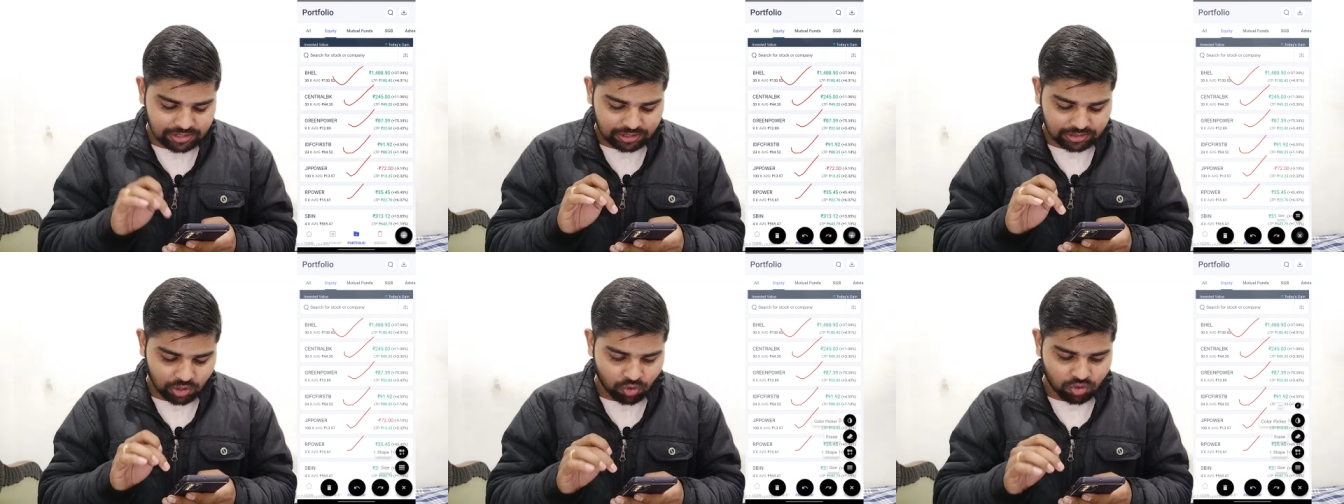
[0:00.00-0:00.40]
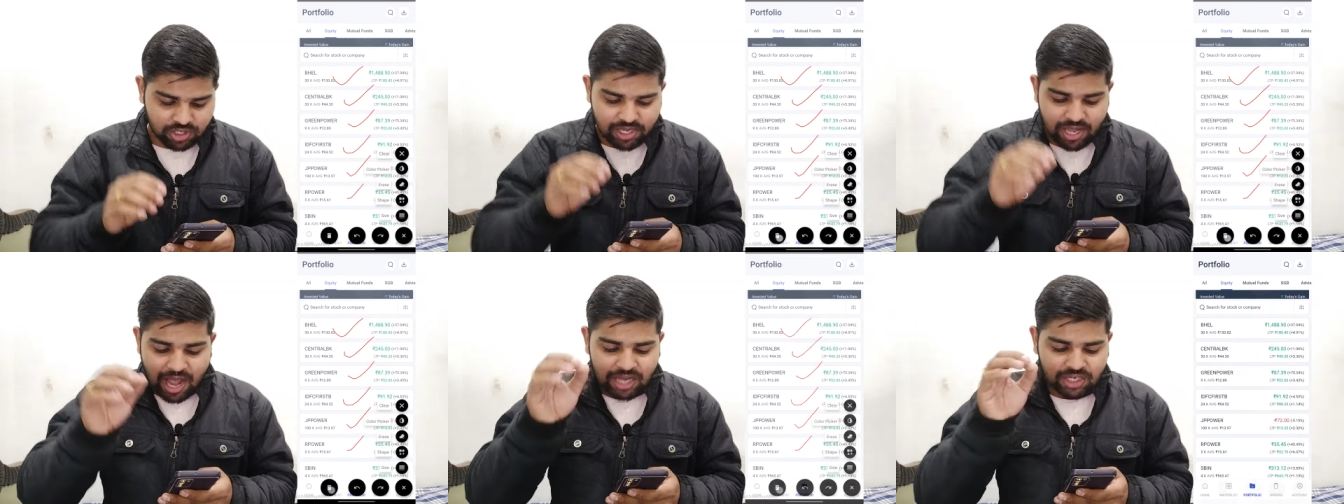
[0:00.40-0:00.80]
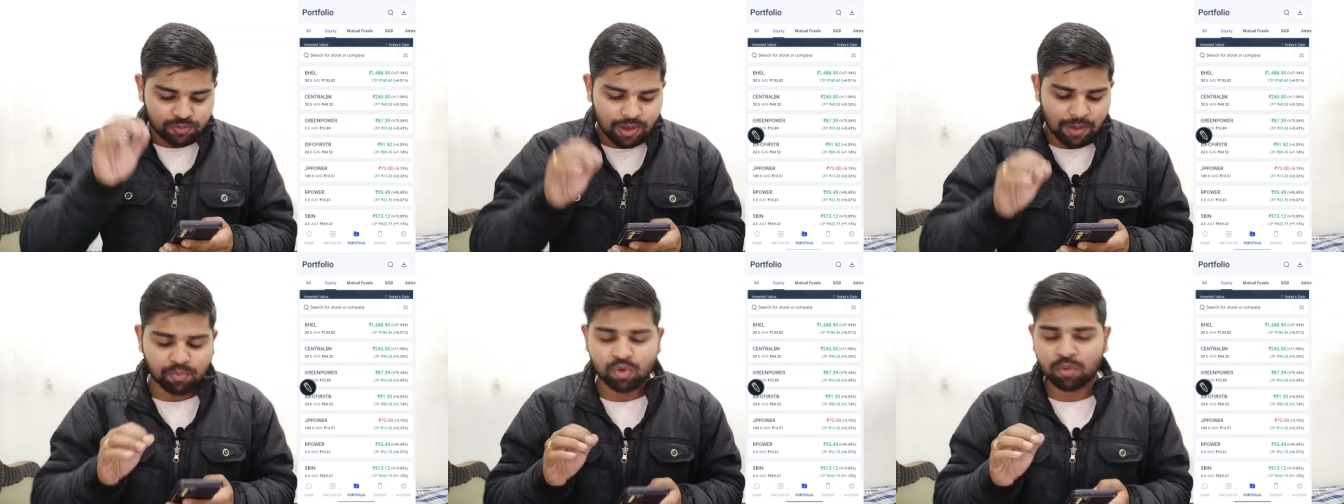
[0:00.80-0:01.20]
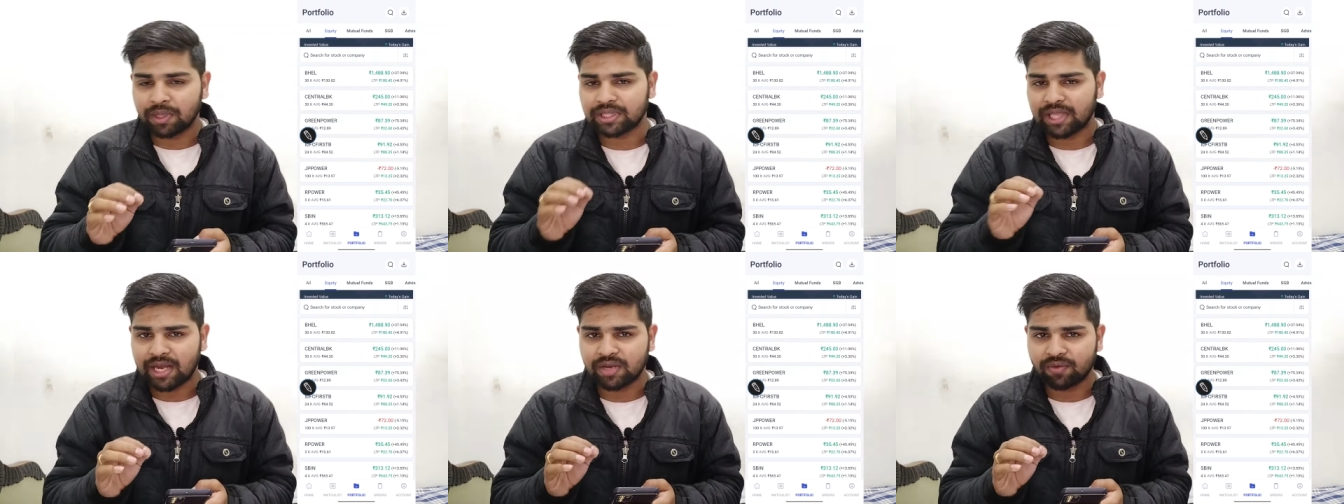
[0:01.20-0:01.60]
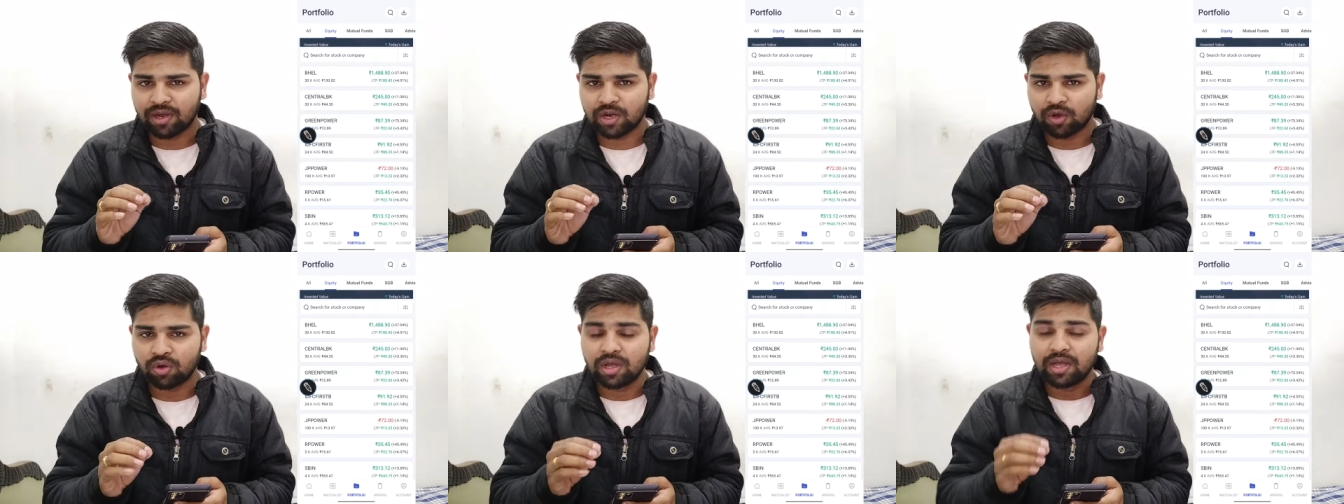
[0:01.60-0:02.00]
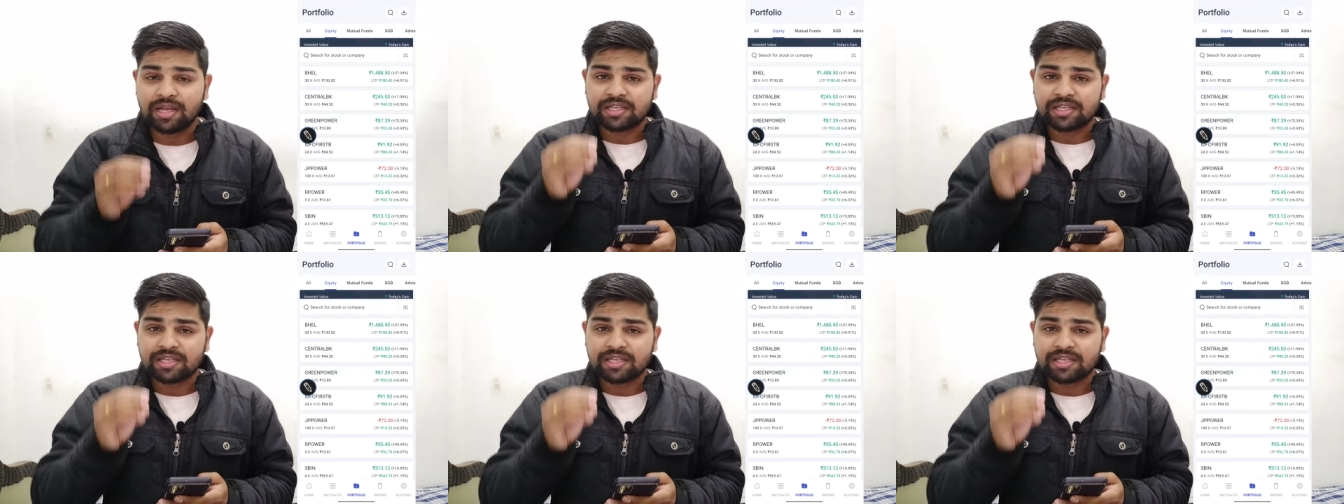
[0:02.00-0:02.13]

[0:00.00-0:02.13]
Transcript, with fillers: सकता हूँ यह आज मैं आपको बताने वाला हूँ